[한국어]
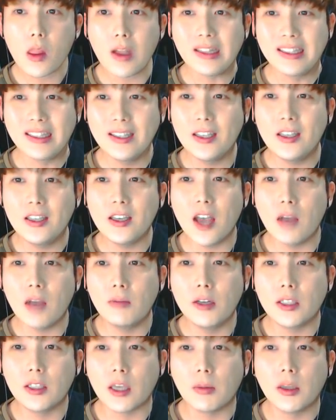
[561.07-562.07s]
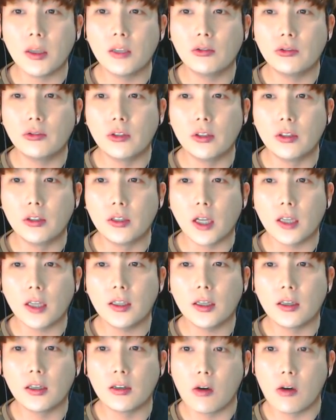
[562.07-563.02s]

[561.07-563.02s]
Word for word: 느끼함을 잡아줄 수 있는 하나를